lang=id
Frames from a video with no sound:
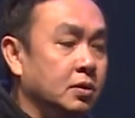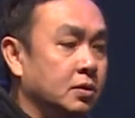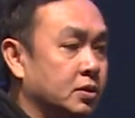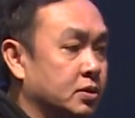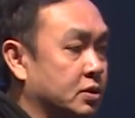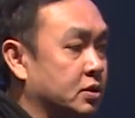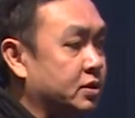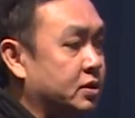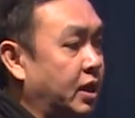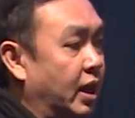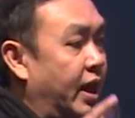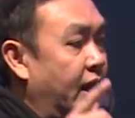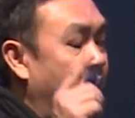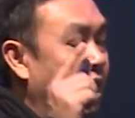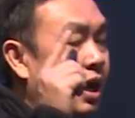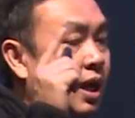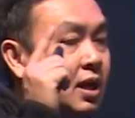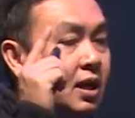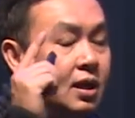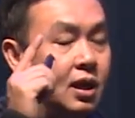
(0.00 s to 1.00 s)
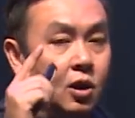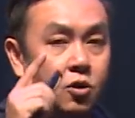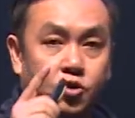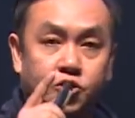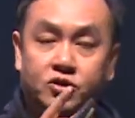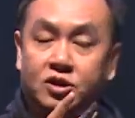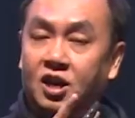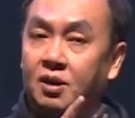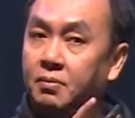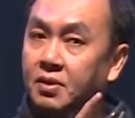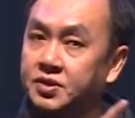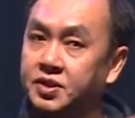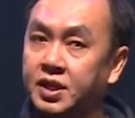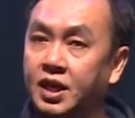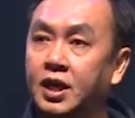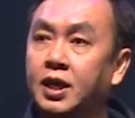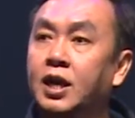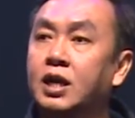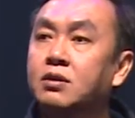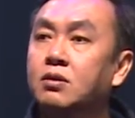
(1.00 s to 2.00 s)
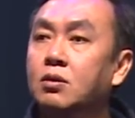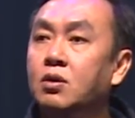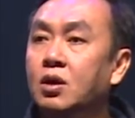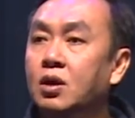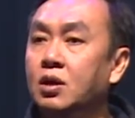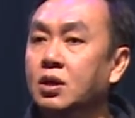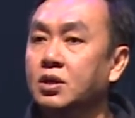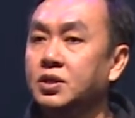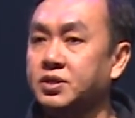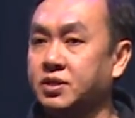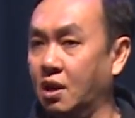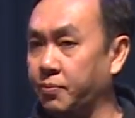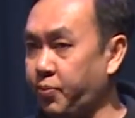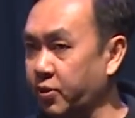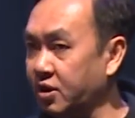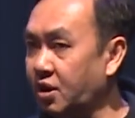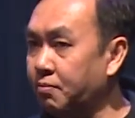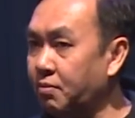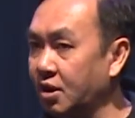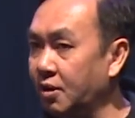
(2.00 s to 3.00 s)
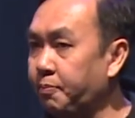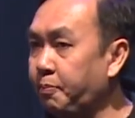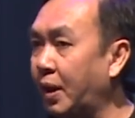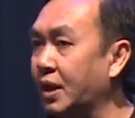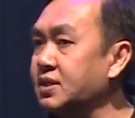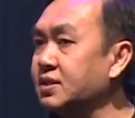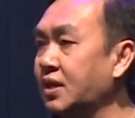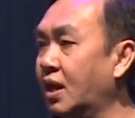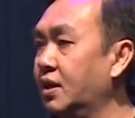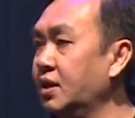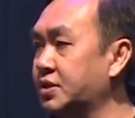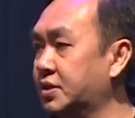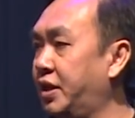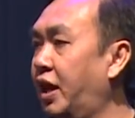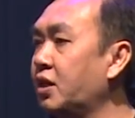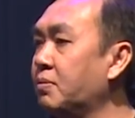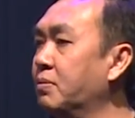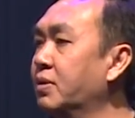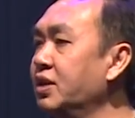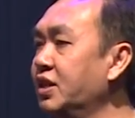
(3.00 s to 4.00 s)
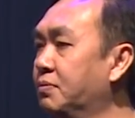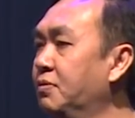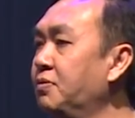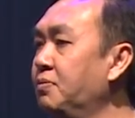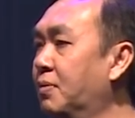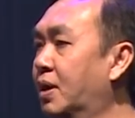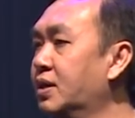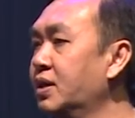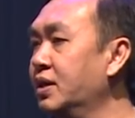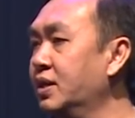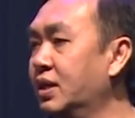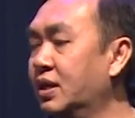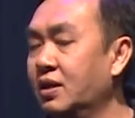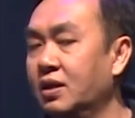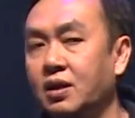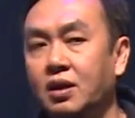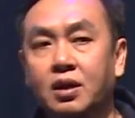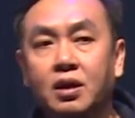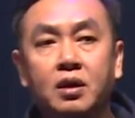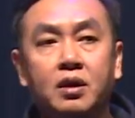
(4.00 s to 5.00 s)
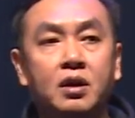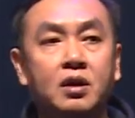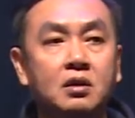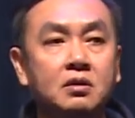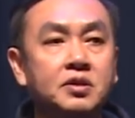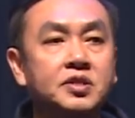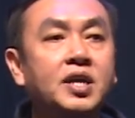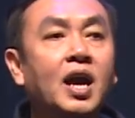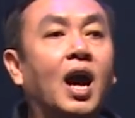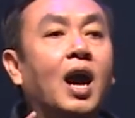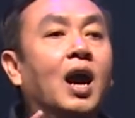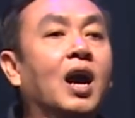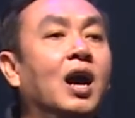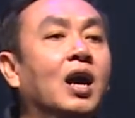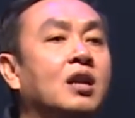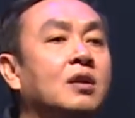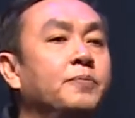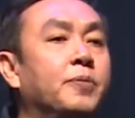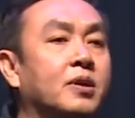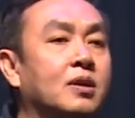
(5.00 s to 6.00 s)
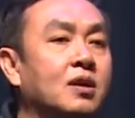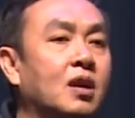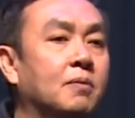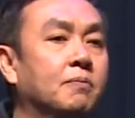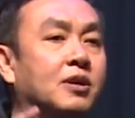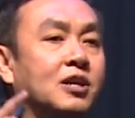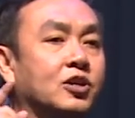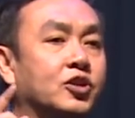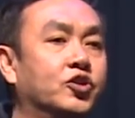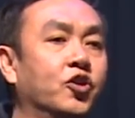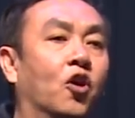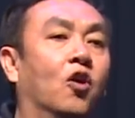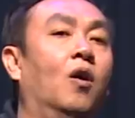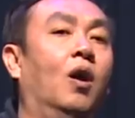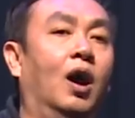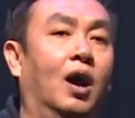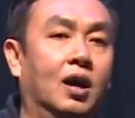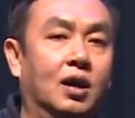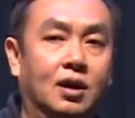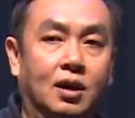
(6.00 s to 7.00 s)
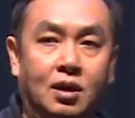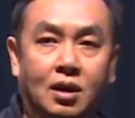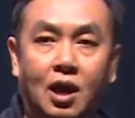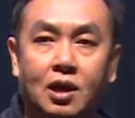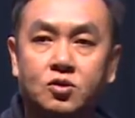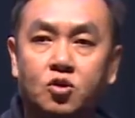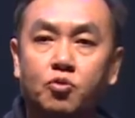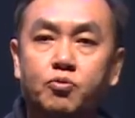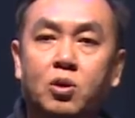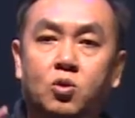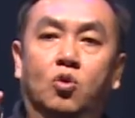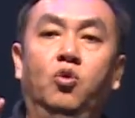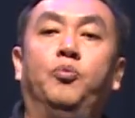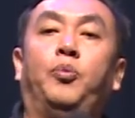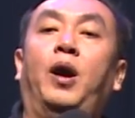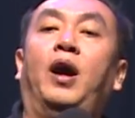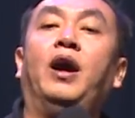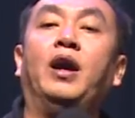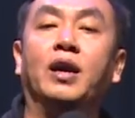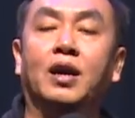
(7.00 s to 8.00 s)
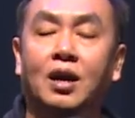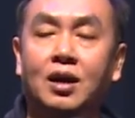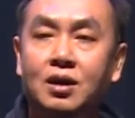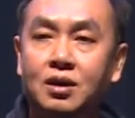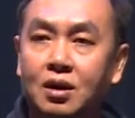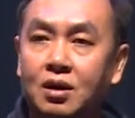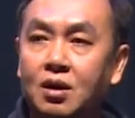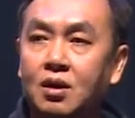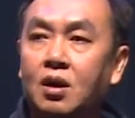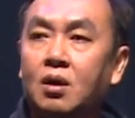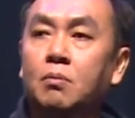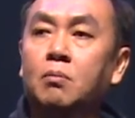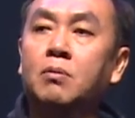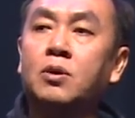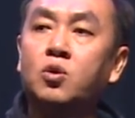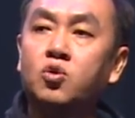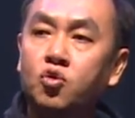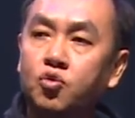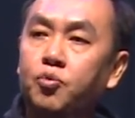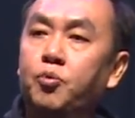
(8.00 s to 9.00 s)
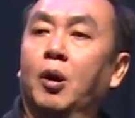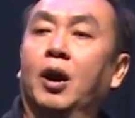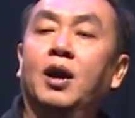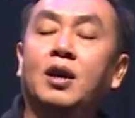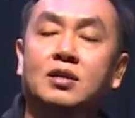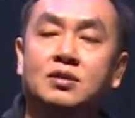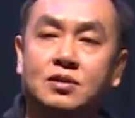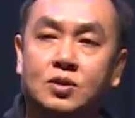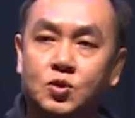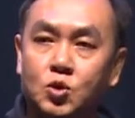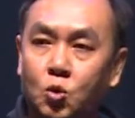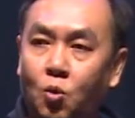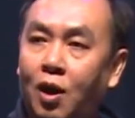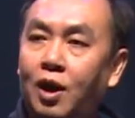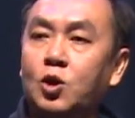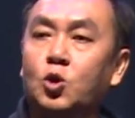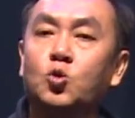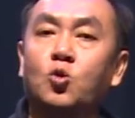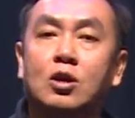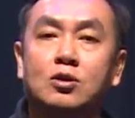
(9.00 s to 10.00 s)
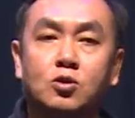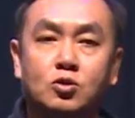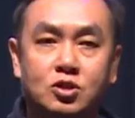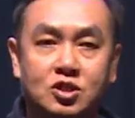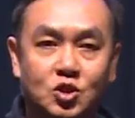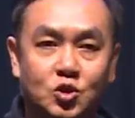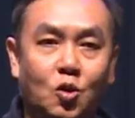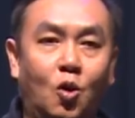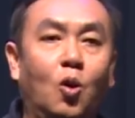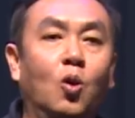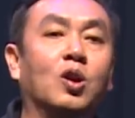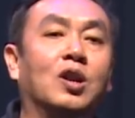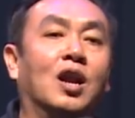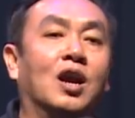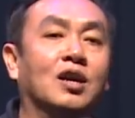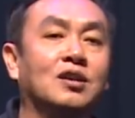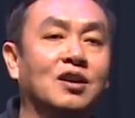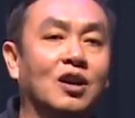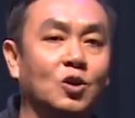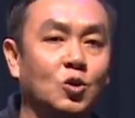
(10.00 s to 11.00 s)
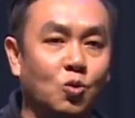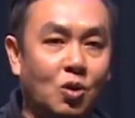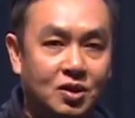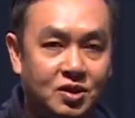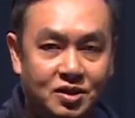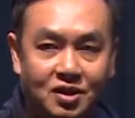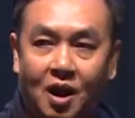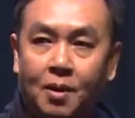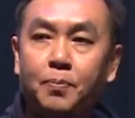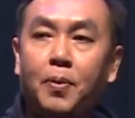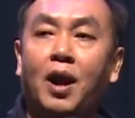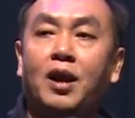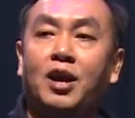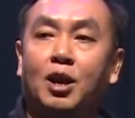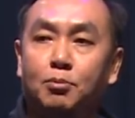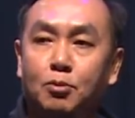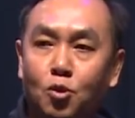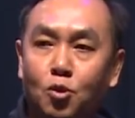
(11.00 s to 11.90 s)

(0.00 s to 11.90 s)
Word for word: Saya enggak, kalau saudara masih ingat, saya pernah melepaskan statement di mimbar ini. Jangan pernah berdoa atau berupaya merubah sesuatu atau seseorang yang Tuhan sedang pakai